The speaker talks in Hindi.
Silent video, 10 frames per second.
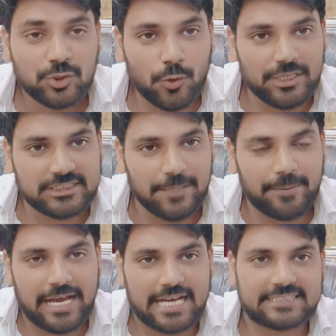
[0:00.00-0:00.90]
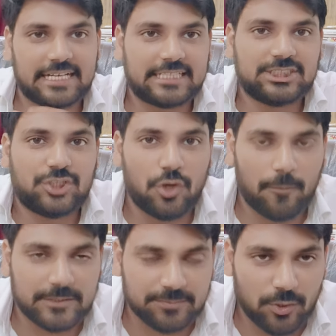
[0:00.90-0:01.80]
तो इसी प्रकार से रजिस्ट्री
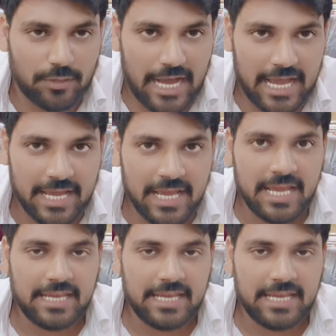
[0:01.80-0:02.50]
ऑफिस में हो रहा है